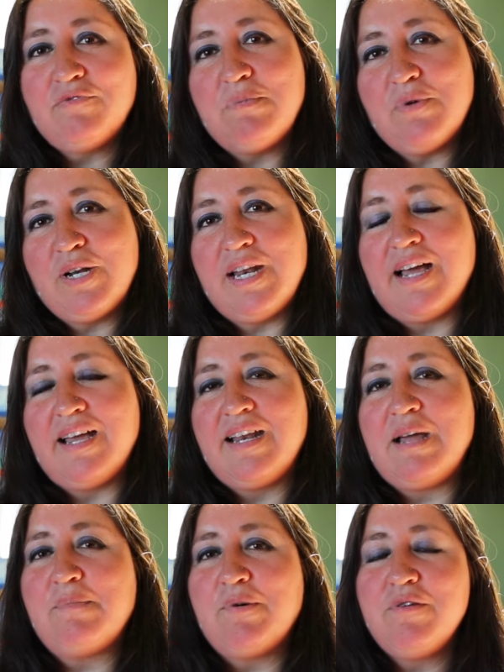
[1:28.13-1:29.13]
tuvimos
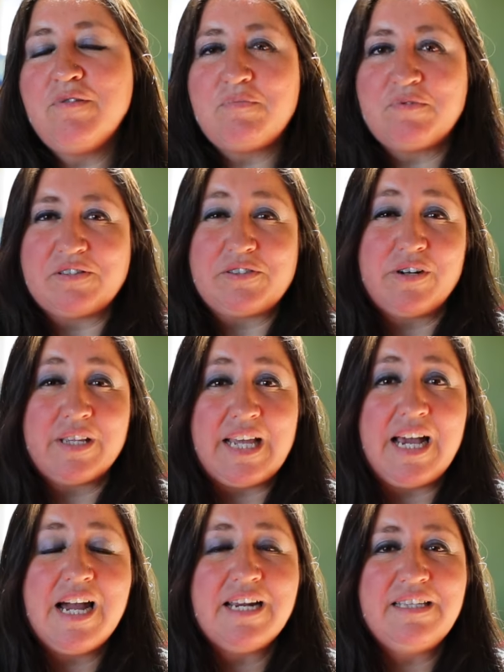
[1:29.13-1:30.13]
el apoyo del profesor de
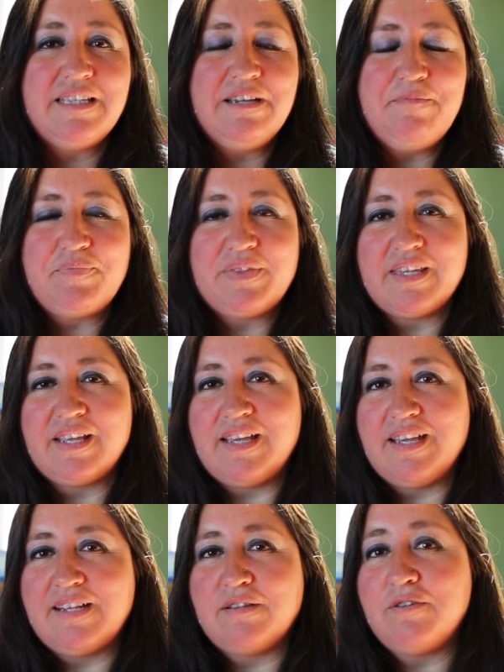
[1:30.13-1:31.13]
arte,
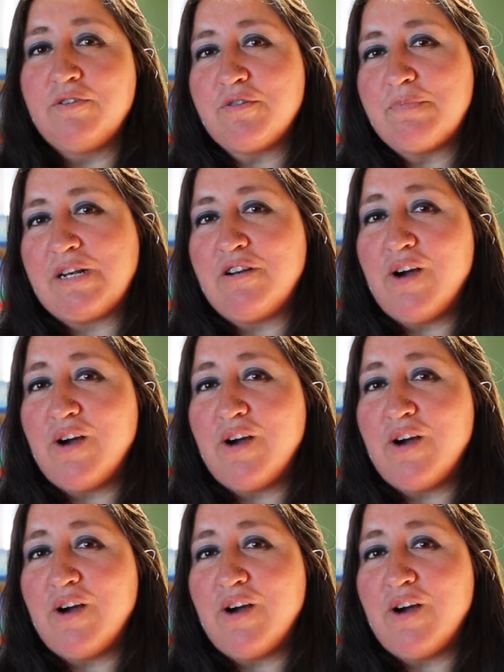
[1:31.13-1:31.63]
eh, don Norman